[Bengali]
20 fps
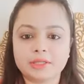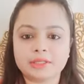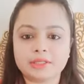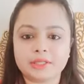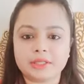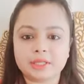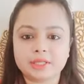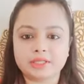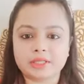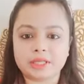
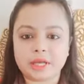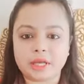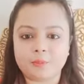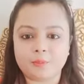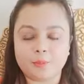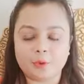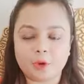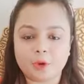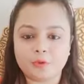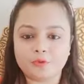স্কিনের জ্বালা
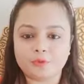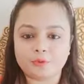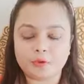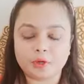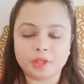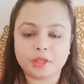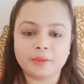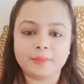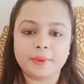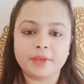পোড়া অফ
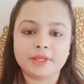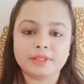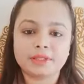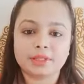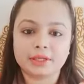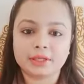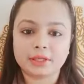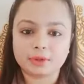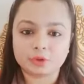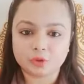করে দিবে
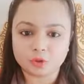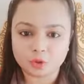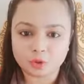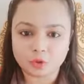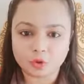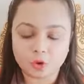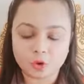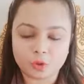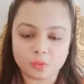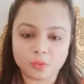স্কিনের যদি
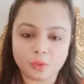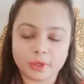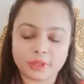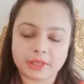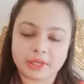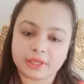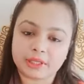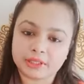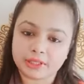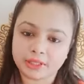গরম হয়ে
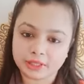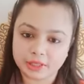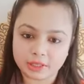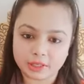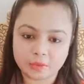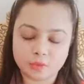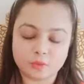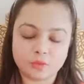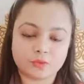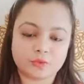থাকে সেটা
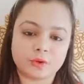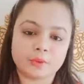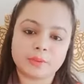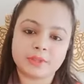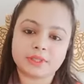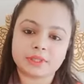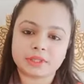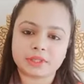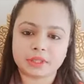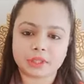রিমুভ করবে
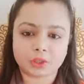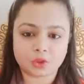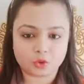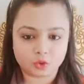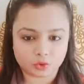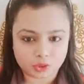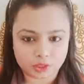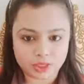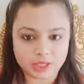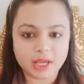স্কিনটাকে
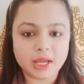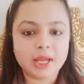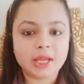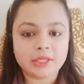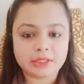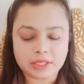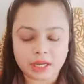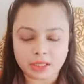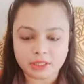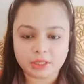টোটালি
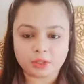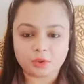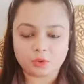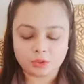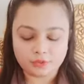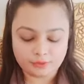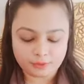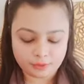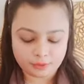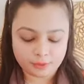ঠান্ডা
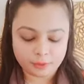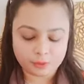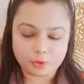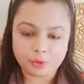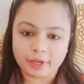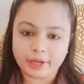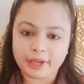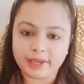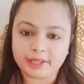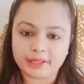করে ফেলবে তো
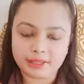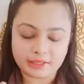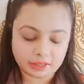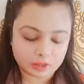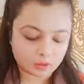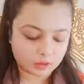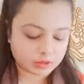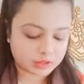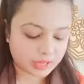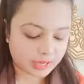এই
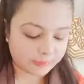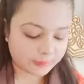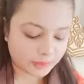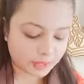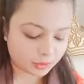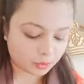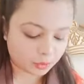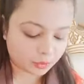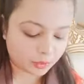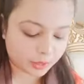তিনটা হচ্ছে
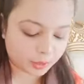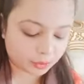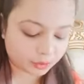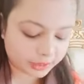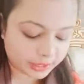অ্যাপ্লাই করবে এখন